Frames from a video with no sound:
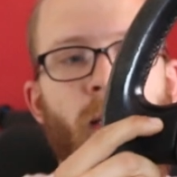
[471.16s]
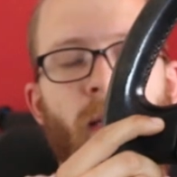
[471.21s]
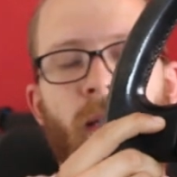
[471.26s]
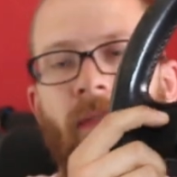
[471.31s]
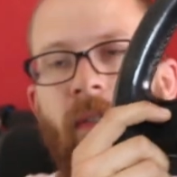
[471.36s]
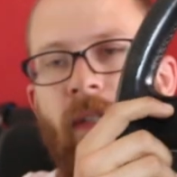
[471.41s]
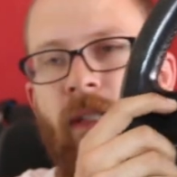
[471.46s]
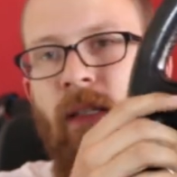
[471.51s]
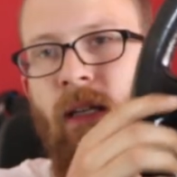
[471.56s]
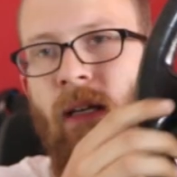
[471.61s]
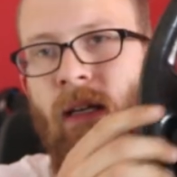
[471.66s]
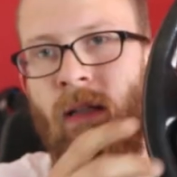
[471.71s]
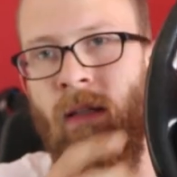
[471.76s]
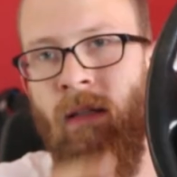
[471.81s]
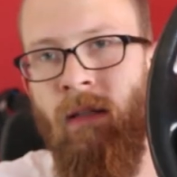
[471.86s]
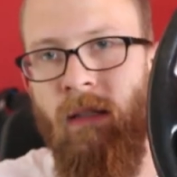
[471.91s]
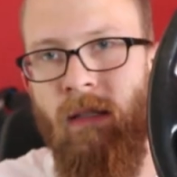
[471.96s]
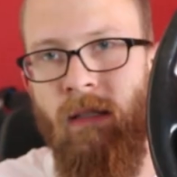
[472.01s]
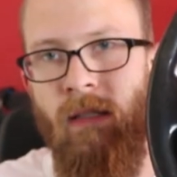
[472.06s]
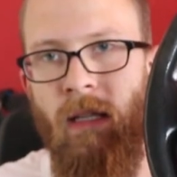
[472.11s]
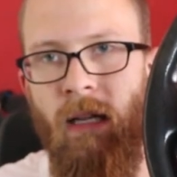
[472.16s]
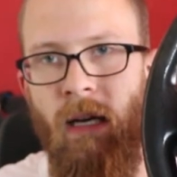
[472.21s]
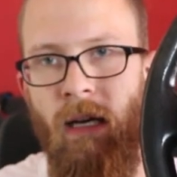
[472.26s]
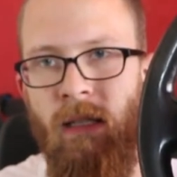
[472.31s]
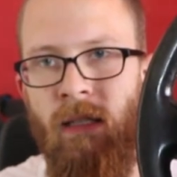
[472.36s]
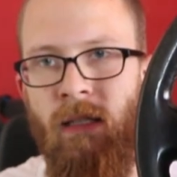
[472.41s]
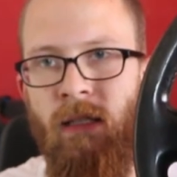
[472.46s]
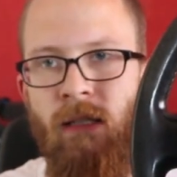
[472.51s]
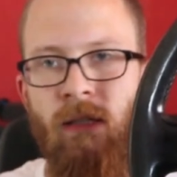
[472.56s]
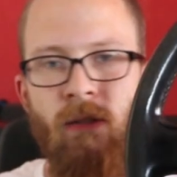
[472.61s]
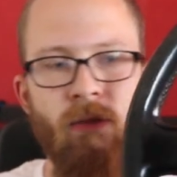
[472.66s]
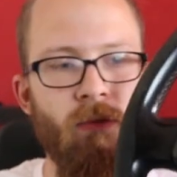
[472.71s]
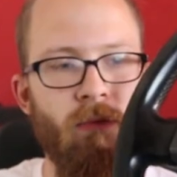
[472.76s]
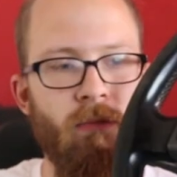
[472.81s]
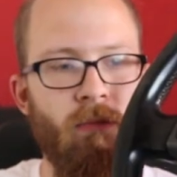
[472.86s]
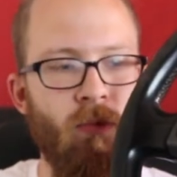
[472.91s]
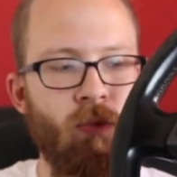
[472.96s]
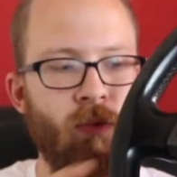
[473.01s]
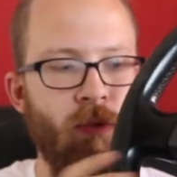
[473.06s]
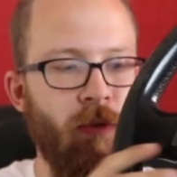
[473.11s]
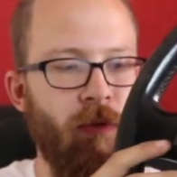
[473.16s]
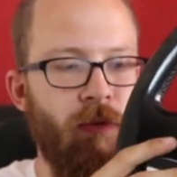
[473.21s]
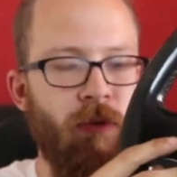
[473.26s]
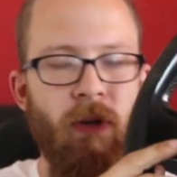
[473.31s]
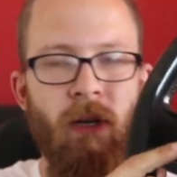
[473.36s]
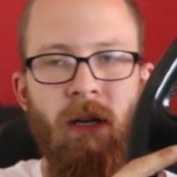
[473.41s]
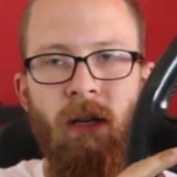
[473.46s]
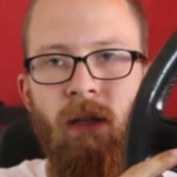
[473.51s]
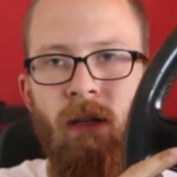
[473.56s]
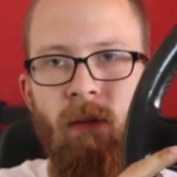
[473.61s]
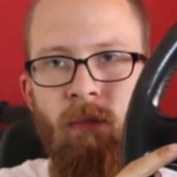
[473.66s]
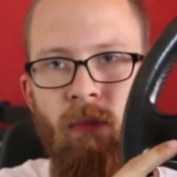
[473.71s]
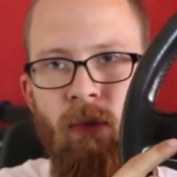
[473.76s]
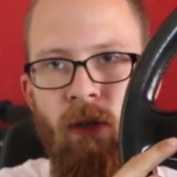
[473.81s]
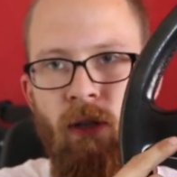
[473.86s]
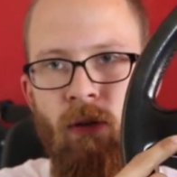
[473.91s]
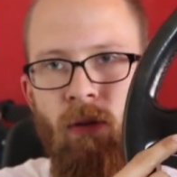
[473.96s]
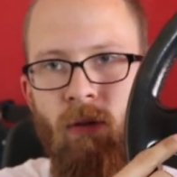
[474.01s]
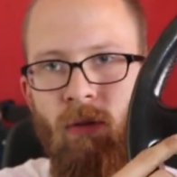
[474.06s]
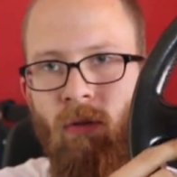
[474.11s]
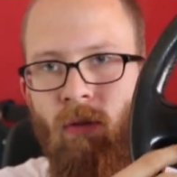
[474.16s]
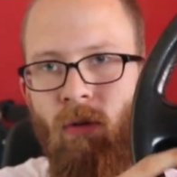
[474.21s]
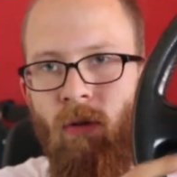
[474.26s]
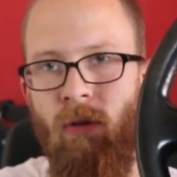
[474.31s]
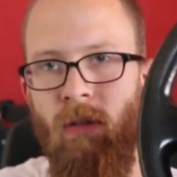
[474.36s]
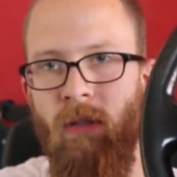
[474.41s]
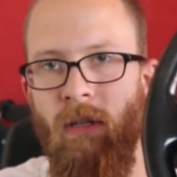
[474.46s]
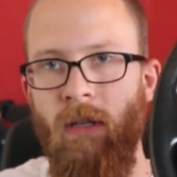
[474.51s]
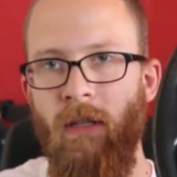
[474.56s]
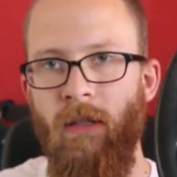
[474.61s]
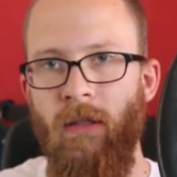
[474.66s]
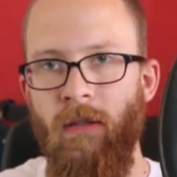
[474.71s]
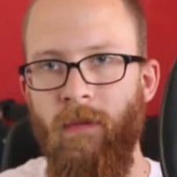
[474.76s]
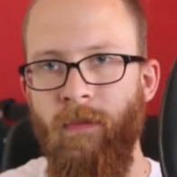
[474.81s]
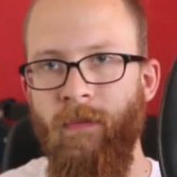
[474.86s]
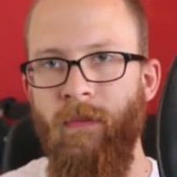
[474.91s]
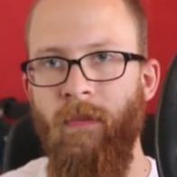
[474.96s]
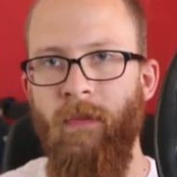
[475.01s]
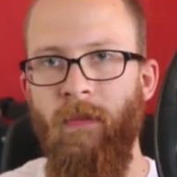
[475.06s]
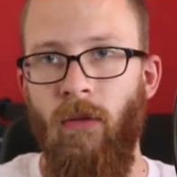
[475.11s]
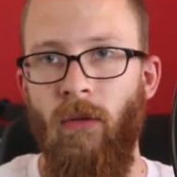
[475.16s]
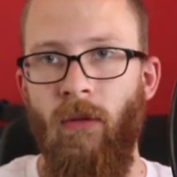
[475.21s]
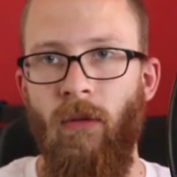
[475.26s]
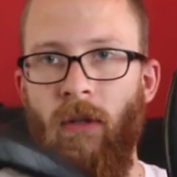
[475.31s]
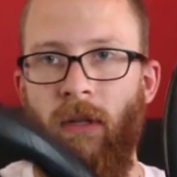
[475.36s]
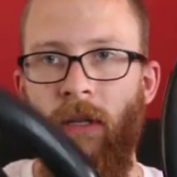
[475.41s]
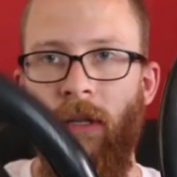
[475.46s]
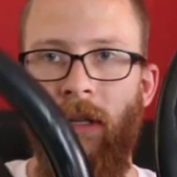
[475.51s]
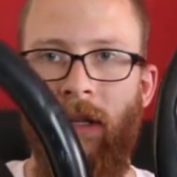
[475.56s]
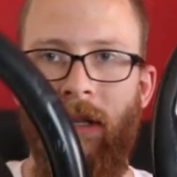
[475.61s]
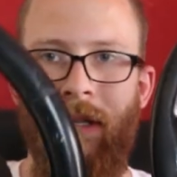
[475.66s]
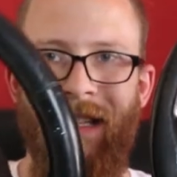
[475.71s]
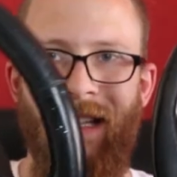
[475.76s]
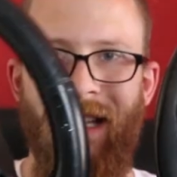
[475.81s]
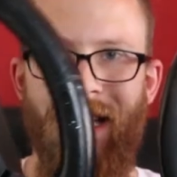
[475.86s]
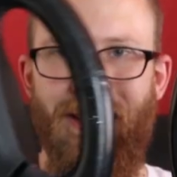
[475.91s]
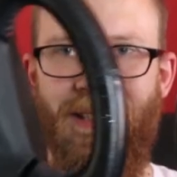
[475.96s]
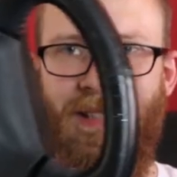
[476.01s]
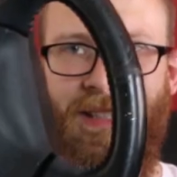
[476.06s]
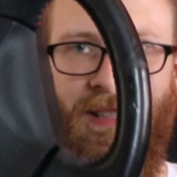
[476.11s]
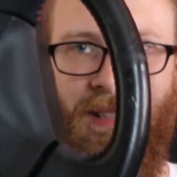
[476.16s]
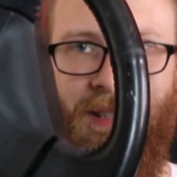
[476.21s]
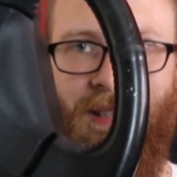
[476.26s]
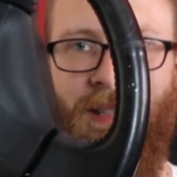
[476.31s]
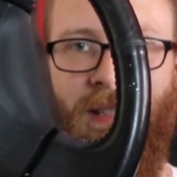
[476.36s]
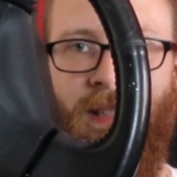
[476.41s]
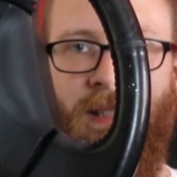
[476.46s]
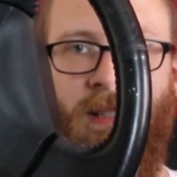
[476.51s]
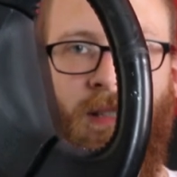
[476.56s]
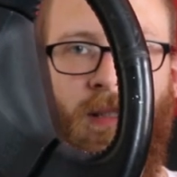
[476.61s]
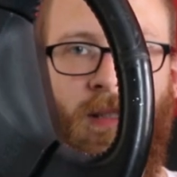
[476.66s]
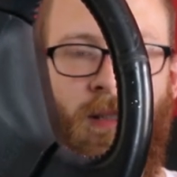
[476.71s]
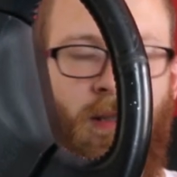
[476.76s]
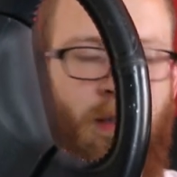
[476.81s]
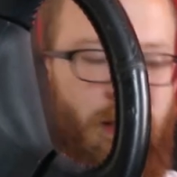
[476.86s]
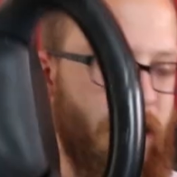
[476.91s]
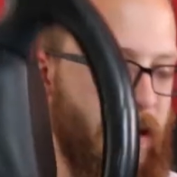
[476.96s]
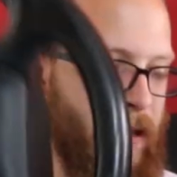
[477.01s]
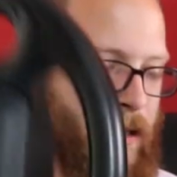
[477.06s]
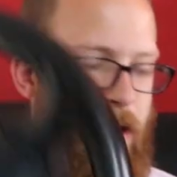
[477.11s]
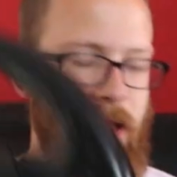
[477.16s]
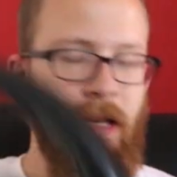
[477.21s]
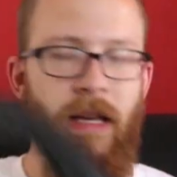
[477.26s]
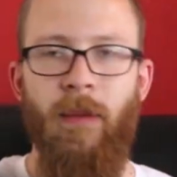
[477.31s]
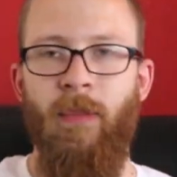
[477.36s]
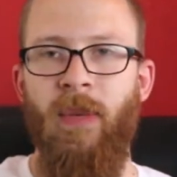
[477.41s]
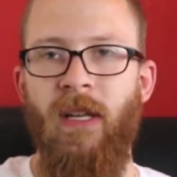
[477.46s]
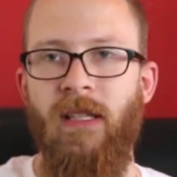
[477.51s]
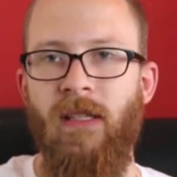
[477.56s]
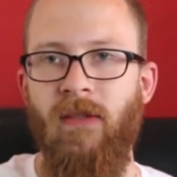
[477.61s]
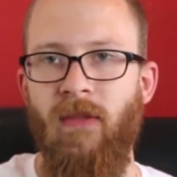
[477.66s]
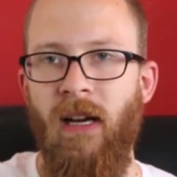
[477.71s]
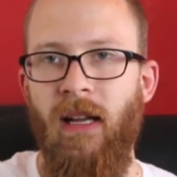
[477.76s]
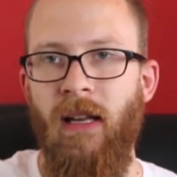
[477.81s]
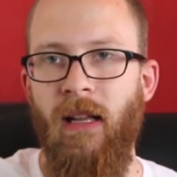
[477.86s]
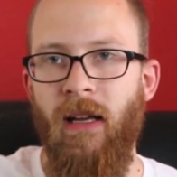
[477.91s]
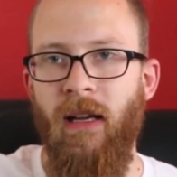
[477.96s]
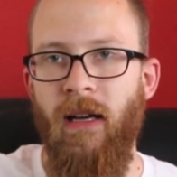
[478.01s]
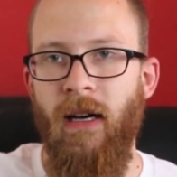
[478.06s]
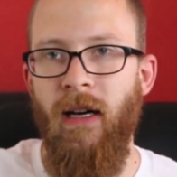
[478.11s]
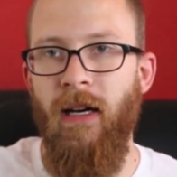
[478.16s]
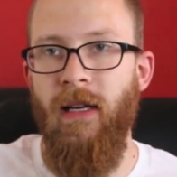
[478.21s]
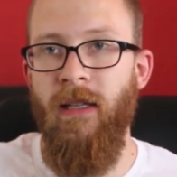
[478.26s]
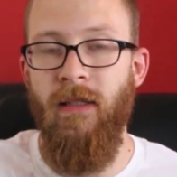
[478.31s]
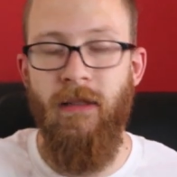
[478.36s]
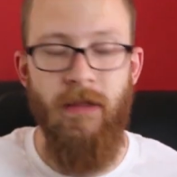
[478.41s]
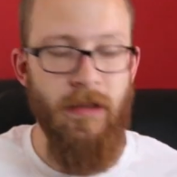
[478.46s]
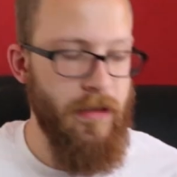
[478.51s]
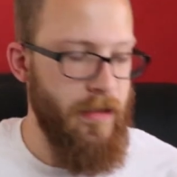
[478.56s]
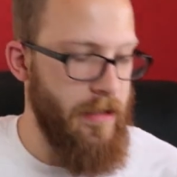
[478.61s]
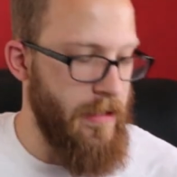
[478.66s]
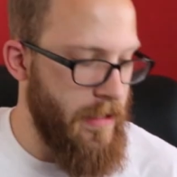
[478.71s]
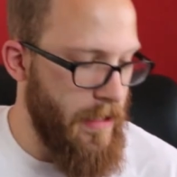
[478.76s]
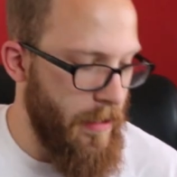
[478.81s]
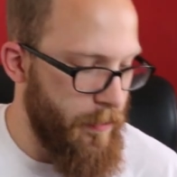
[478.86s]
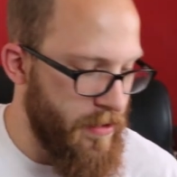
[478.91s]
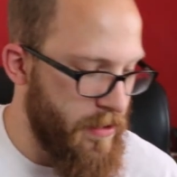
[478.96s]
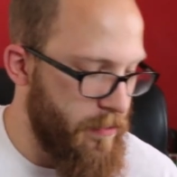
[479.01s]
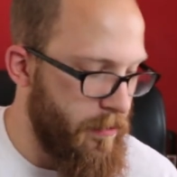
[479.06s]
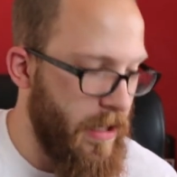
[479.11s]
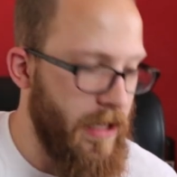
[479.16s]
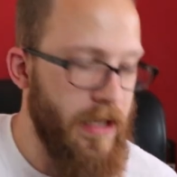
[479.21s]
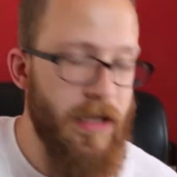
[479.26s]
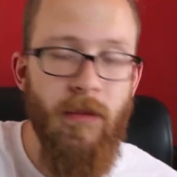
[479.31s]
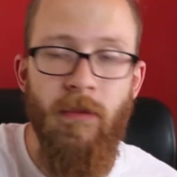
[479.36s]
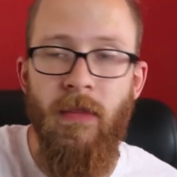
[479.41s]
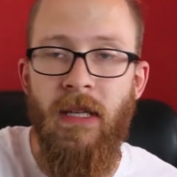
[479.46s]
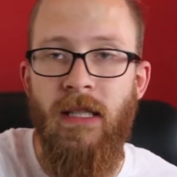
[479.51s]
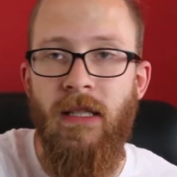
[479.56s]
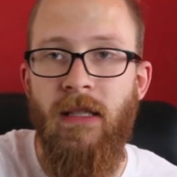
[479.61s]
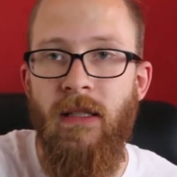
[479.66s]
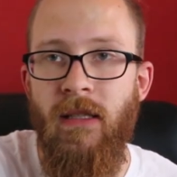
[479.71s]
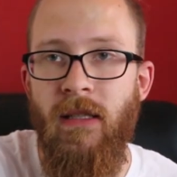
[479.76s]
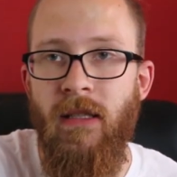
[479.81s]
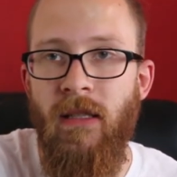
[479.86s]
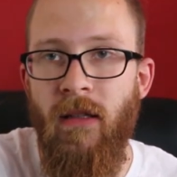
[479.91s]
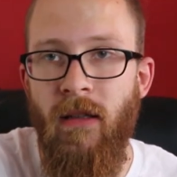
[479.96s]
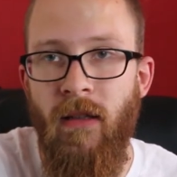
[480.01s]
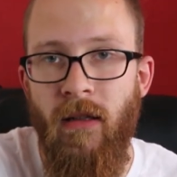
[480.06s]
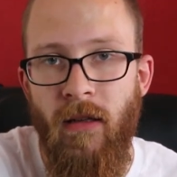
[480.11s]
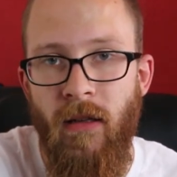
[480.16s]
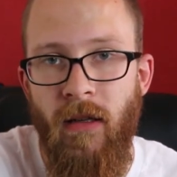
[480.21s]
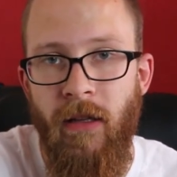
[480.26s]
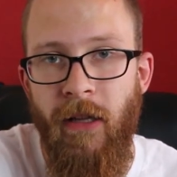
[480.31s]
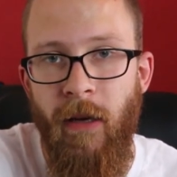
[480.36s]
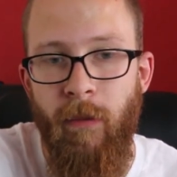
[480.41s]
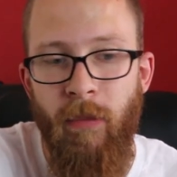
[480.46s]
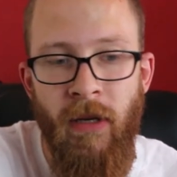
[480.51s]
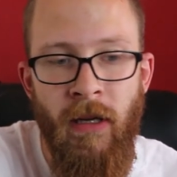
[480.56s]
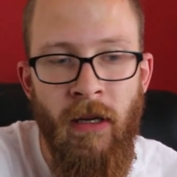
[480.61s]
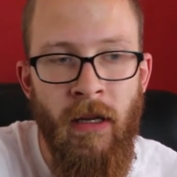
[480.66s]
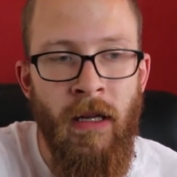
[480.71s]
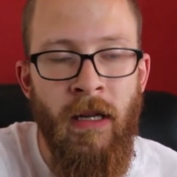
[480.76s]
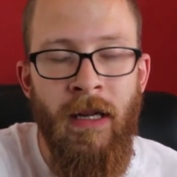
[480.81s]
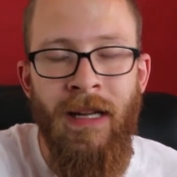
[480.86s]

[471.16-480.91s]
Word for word: Ihr wisst ja, das gleiche ist ungefähr im EJ9 drin. Und das ist das EP2-Lenkrad. Ich habe es mal gemessen, es sind knapp